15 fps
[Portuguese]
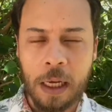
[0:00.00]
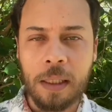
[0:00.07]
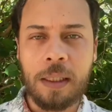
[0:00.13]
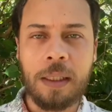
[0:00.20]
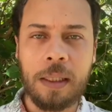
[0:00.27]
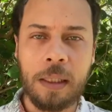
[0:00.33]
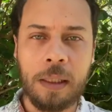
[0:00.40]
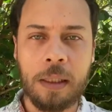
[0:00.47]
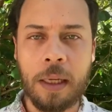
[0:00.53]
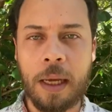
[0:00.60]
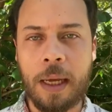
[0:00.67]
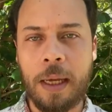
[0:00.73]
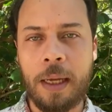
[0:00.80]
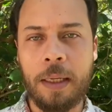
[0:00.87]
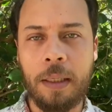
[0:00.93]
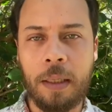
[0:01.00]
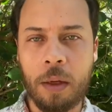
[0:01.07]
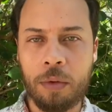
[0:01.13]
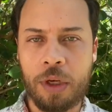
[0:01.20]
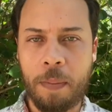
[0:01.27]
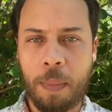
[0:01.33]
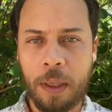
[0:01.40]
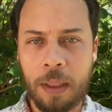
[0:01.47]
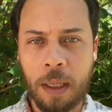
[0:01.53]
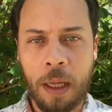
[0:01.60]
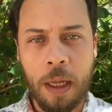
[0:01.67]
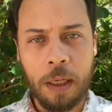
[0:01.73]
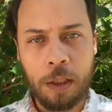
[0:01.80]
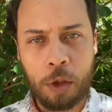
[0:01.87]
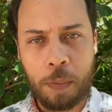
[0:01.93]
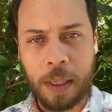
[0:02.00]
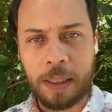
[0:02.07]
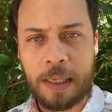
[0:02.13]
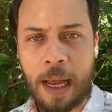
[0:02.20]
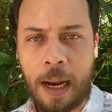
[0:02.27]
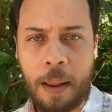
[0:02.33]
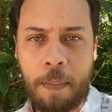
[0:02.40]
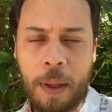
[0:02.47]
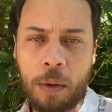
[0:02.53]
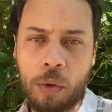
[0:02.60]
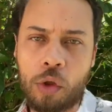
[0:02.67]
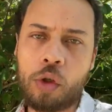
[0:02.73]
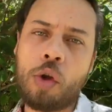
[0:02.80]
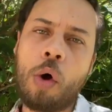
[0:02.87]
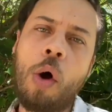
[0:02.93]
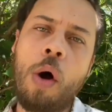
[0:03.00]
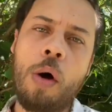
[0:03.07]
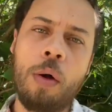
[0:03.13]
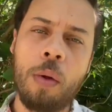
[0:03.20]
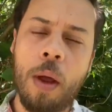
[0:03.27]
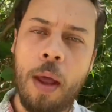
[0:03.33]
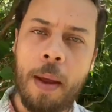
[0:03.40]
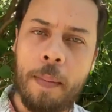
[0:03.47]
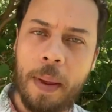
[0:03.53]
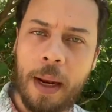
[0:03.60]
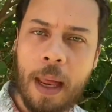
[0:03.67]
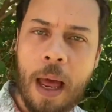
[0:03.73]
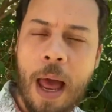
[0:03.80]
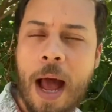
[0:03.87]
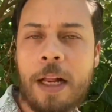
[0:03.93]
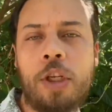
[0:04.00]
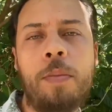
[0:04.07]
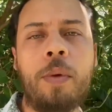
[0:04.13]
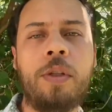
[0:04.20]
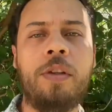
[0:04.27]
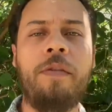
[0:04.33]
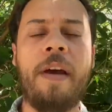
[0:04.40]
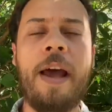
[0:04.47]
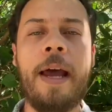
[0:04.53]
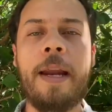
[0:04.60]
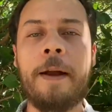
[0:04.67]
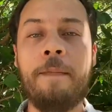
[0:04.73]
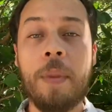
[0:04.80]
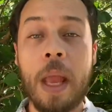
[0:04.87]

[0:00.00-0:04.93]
de se, é, então de a planta dispersá-la pelo solo, pela atmosfera,